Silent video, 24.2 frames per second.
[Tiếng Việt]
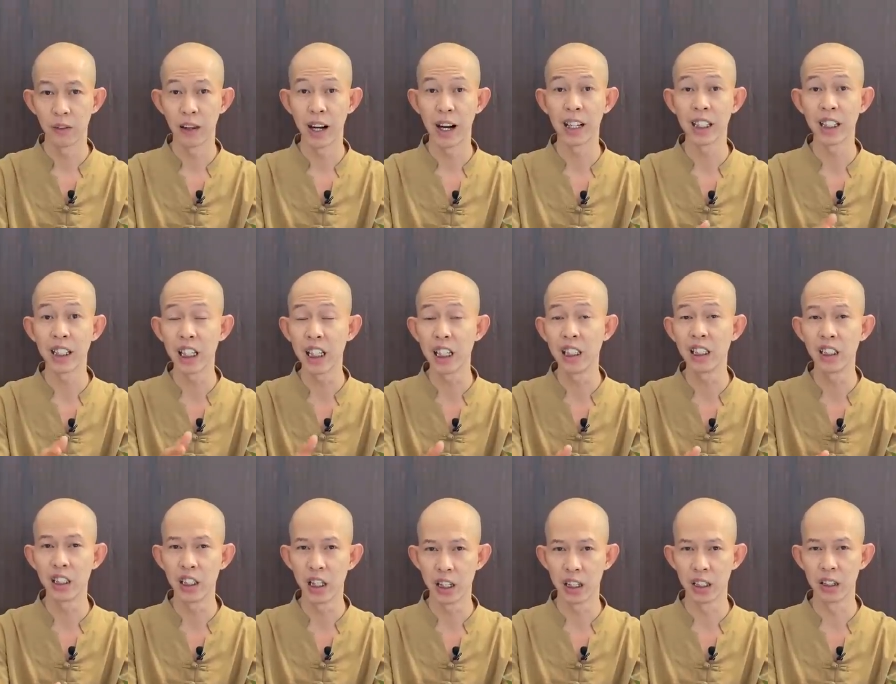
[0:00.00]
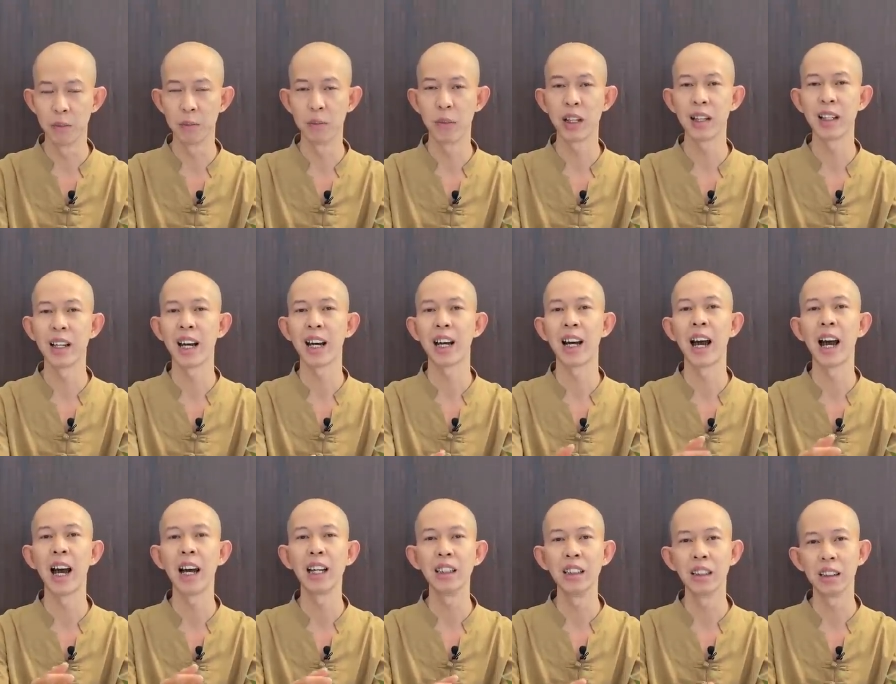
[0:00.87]
và kiên trì mới
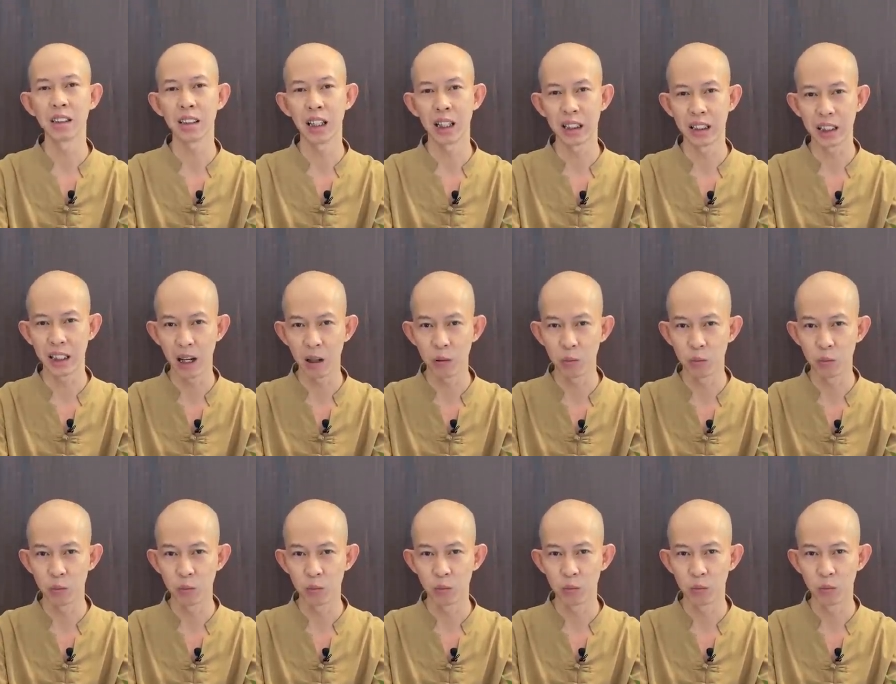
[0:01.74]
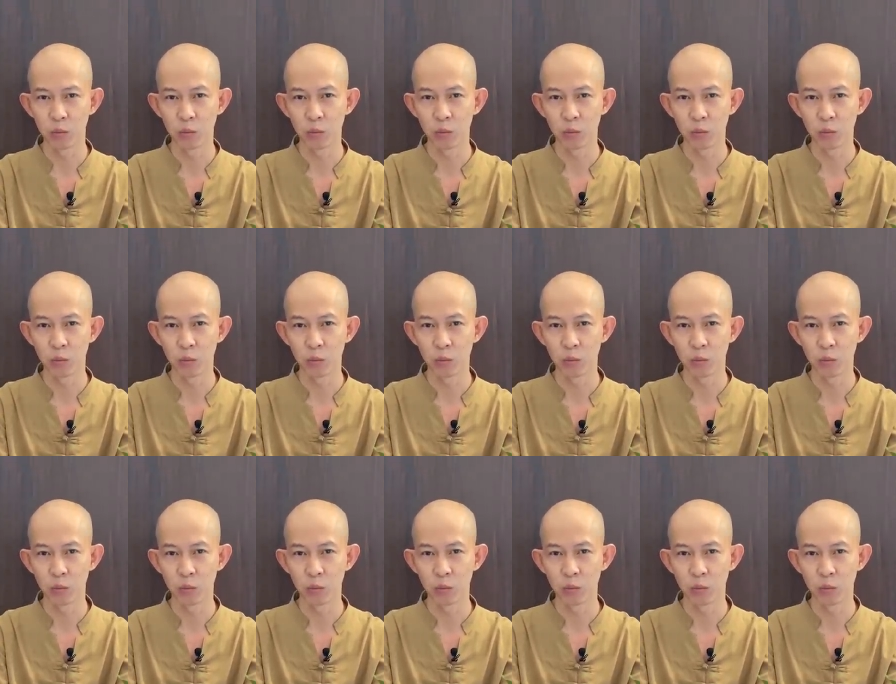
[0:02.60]
gặt hái được thành công.